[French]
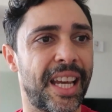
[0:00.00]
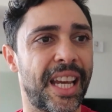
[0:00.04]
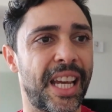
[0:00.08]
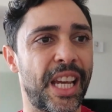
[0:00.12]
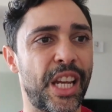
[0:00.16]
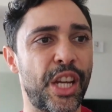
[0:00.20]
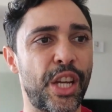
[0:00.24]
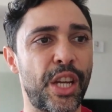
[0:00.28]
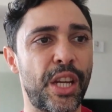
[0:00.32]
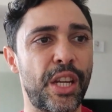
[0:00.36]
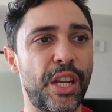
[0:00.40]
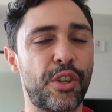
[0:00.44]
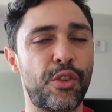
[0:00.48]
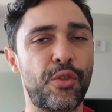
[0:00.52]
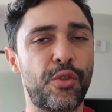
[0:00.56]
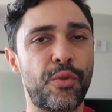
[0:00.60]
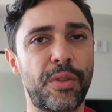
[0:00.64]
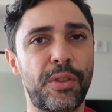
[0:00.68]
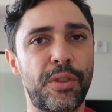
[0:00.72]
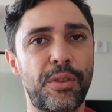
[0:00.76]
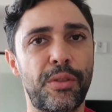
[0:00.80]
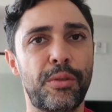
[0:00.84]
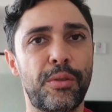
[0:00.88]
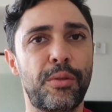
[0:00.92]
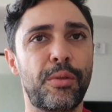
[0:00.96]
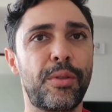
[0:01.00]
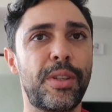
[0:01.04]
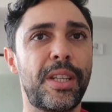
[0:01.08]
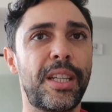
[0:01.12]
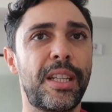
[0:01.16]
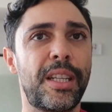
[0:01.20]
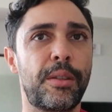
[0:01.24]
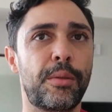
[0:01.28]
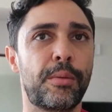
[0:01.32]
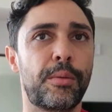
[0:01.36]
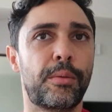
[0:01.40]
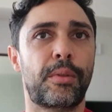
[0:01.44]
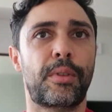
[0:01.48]
Et je vais te donner
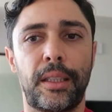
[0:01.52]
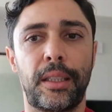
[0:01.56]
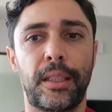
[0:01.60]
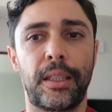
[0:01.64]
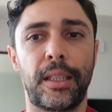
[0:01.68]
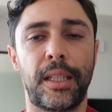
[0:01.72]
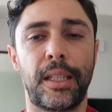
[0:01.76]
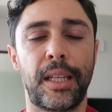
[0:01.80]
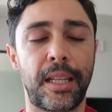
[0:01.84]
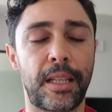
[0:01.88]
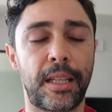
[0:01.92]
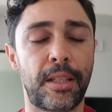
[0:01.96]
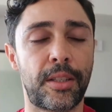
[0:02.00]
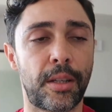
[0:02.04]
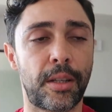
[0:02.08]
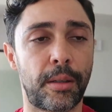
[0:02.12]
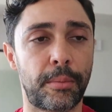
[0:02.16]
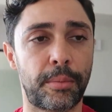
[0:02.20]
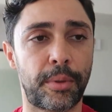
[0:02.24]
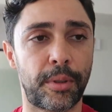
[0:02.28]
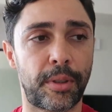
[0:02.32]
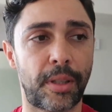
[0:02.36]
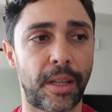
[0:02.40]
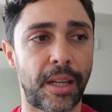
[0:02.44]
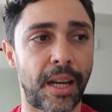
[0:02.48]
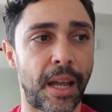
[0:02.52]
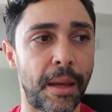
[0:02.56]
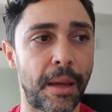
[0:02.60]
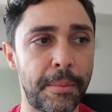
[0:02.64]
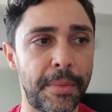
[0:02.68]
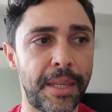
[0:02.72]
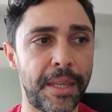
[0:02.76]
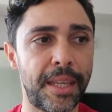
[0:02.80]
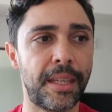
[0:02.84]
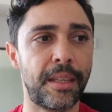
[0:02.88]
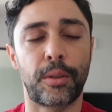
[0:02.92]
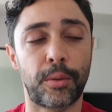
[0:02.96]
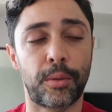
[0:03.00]
donc l'exemple d'un
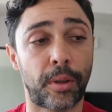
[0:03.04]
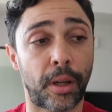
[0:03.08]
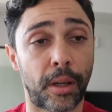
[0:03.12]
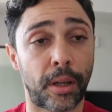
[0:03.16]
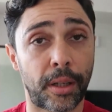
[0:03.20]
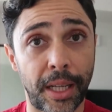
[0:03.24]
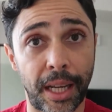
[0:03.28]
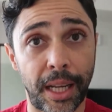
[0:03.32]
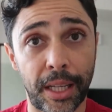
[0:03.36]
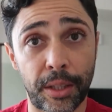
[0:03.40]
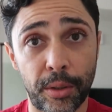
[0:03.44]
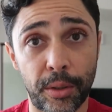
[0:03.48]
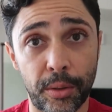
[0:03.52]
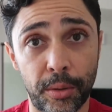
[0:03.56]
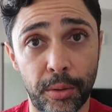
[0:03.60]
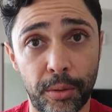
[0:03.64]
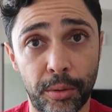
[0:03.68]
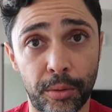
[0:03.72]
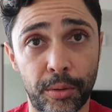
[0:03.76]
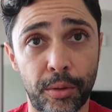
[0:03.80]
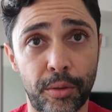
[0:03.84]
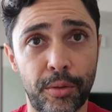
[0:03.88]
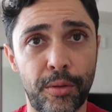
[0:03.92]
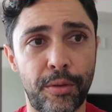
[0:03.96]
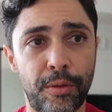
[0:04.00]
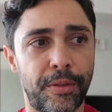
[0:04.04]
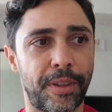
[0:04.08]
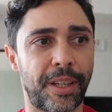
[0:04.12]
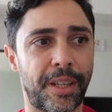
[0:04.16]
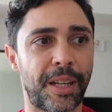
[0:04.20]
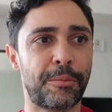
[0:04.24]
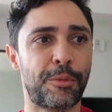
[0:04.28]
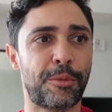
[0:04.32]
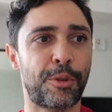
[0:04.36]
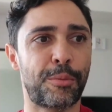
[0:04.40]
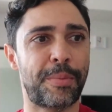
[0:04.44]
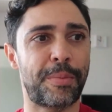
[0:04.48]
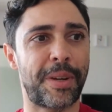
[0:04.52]
ami, donc un créateur de contenu
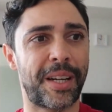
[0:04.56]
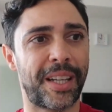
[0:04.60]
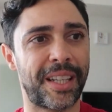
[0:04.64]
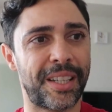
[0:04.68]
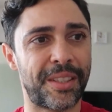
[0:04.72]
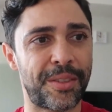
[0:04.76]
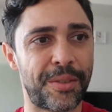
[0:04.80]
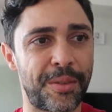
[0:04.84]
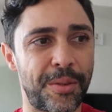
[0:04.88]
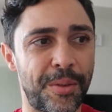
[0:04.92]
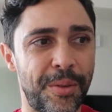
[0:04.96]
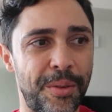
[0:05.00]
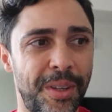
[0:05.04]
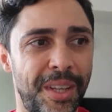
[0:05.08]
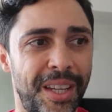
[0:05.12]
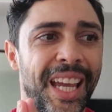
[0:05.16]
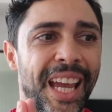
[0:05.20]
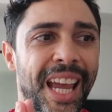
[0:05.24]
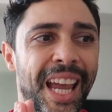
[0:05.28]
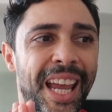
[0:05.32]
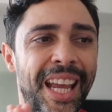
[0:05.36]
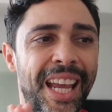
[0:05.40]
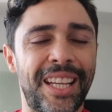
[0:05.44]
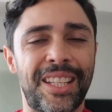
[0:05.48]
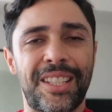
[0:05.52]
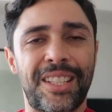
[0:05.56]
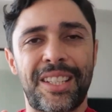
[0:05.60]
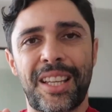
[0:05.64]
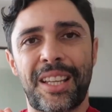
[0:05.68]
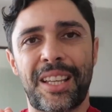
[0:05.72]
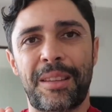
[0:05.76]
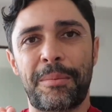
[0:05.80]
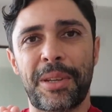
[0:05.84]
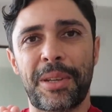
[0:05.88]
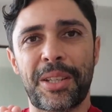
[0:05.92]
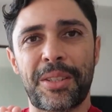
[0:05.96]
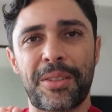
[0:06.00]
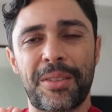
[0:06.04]
vraiment paresseux. Et
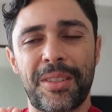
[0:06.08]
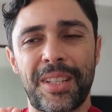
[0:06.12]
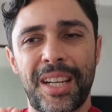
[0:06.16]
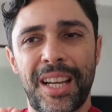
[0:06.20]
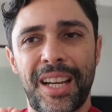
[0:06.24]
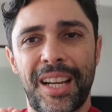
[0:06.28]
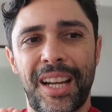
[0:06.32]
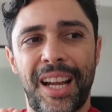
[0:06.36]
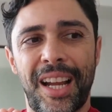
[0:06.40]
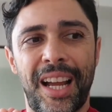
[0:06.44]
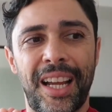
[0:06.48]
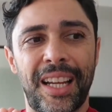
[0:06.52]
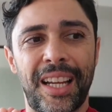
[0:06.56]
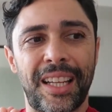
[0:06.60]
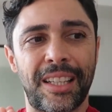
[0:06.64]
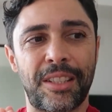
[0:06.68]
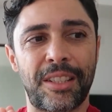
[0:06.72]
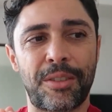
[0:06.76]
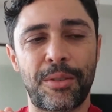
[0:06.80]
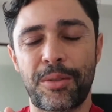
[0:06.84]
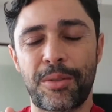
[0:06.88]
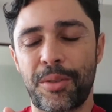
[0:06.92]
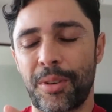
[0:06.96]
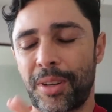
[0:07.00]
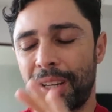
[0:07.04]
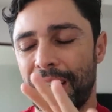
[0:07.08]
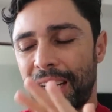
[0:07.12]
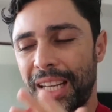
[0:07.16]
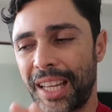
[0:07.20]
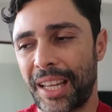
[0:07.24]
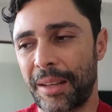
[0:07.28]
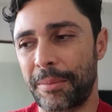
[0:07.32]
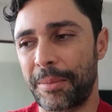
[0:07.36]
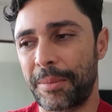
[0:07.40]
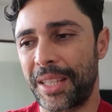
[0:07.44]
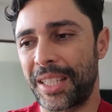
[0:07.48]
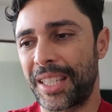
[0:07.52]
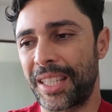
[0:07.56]
cette personne-là a su se créer
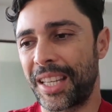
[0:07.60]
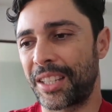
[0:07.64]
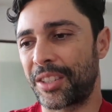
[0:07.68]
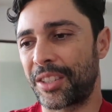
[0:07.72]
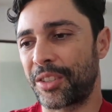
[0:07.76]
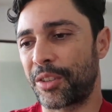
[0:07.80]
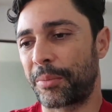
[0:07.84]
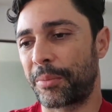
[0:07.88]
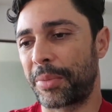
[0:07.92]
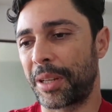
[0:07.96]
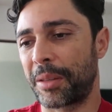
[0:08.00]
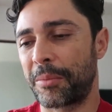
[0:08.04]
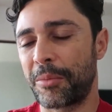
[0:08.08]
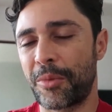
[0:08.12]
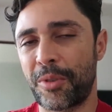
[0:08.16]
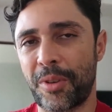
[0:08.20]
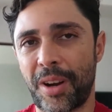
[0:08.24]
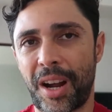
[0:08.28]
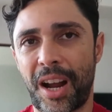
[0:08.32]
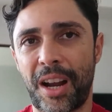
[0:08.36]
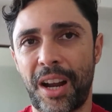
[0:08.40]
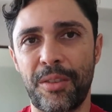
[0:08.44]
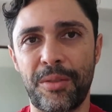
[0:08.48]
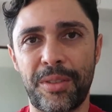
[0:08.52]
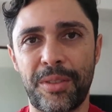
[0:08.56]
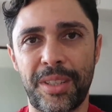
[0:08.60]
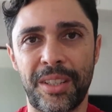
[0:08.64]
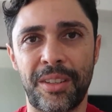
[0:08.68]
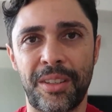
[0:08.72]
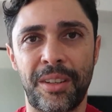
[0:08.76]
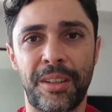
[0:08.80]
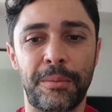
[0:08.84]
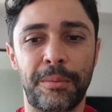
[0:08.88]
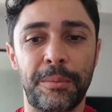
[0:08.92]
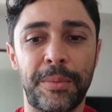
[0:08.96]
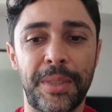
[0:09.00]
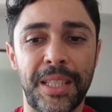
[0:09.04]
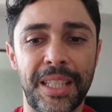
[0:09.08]
un business complètement hallucinant,
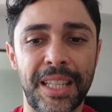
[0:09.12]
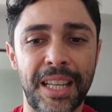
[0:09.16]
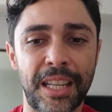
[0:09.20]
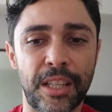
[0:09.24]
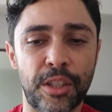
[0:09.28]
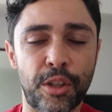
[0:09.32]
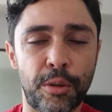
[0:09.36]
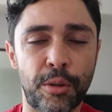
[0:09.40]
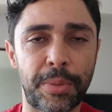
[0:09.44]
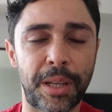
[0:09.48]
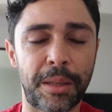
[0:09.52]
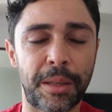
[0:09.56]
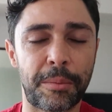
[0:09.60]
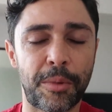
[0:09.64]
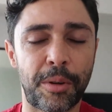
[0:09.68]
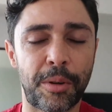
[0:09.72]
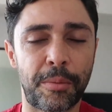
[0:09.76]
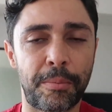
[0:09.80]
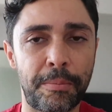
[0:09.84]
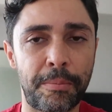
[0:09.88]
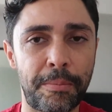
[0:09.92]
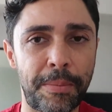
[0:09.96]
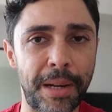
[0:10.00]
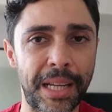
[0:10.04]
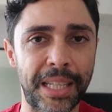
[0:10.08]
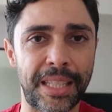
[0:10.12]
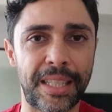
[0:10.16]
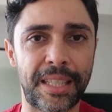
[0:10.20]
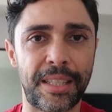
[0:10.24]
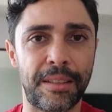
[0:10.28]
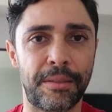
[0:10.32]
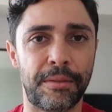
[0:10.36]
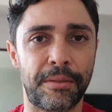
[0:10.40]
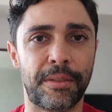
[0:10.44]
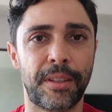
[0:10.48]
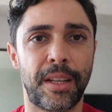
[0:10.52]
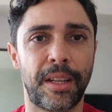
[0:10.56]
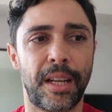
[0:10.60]
un business complètement
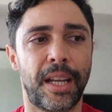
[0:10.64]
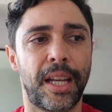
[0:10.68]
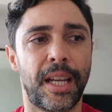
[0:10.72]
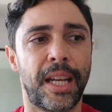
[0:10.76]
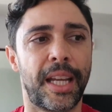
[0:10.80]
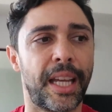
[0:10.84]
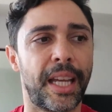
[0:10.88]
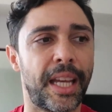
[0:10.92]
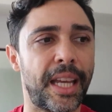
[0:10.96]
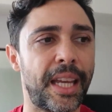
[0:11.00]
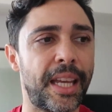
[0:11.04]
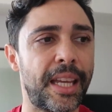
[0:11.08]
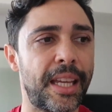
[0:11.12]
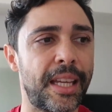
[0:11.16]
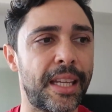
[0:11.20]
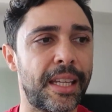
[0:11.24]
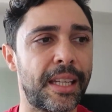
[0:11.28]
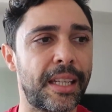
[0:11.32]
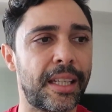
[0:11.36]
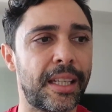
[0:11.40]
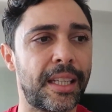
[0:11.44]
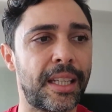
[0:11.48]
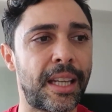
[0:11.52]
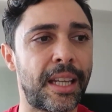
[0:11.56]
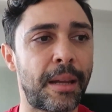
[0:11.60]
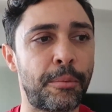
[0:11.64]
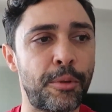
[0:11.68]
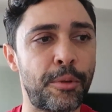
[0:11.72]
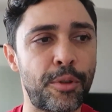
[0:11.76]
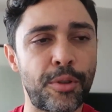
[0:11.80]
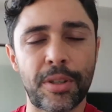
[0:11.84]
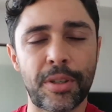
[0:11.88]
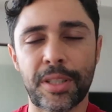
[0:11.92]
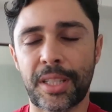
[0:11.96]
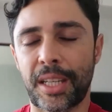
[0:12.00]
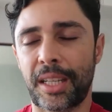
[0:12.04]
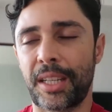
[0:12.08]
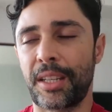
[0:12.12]
passif. Et il y a
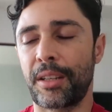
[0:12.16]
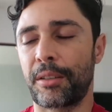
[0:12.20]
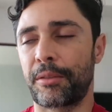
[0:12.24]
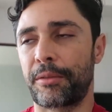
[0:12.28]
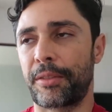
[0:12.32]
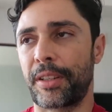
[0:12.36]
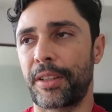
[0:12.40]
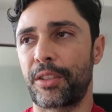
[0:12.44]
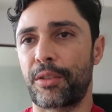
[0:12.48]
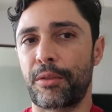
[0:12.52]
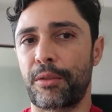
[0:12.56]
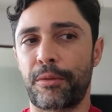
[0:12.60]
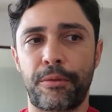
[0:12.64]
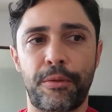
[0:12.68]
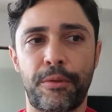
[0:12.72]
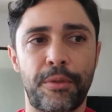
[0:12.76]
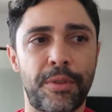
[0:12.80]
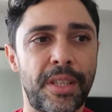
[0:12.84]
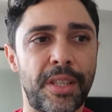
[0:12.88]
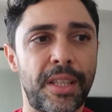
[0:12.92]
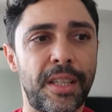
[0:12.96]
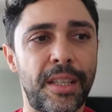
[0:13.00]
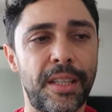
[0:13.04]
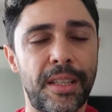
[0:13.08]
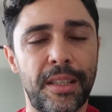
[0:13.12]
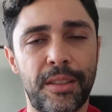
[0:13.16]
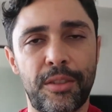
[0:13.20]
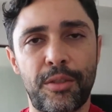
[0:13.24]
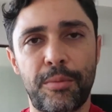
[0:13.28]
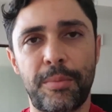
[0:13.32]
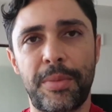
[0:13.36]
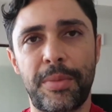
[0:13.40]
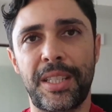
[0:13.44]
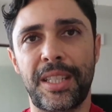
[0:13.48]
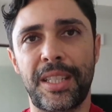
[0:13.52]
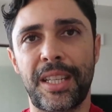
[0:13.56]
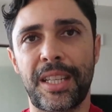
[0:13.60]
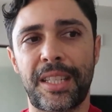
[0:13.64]
plusieurs années, en fait, je faisais du
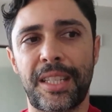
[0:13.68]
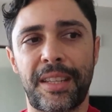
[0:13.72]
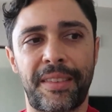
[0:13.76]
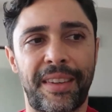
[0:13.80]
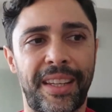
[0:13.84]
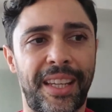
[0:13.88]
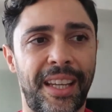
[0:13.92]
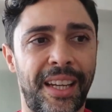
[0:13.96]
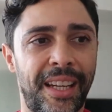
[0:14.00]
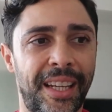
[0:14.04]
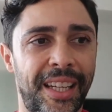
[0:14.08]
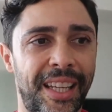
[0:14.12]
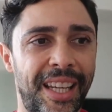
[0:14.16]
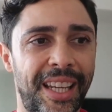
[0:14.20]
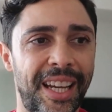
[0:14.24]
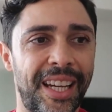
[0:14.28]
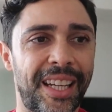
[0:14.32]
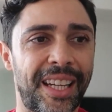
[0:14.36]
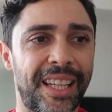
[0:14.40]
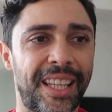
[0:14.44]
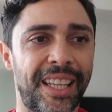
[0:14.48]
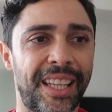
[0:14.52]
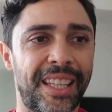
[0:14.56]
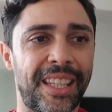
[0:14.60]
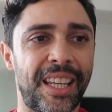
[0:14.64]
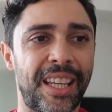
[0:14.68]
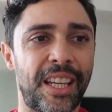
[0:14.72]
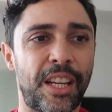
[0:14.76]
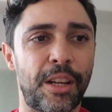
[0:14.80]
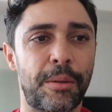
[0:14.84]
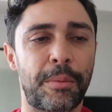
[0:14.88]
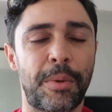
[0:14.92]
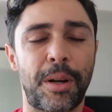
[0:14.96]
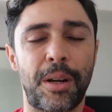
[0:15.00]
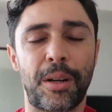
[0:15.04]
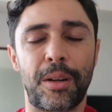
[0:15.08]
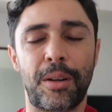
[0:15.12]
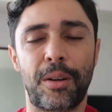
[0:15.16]
business avec un gars qui était
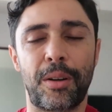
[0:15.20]
comme un